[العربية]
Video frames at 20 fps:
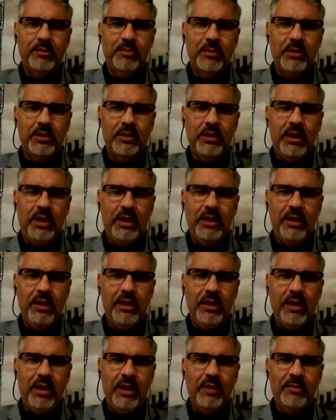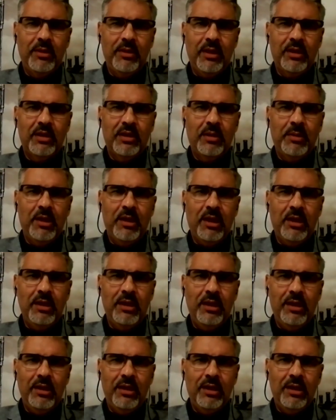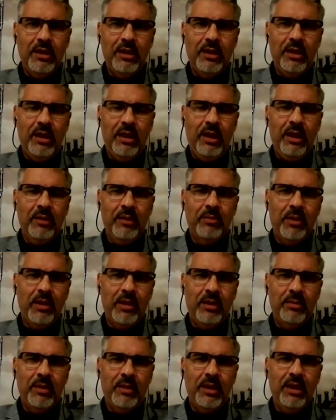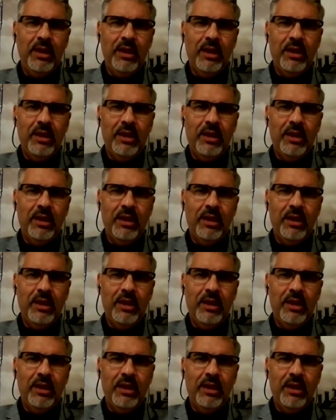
يعني الكلام ده ينطبق عليه الحكمه البليغه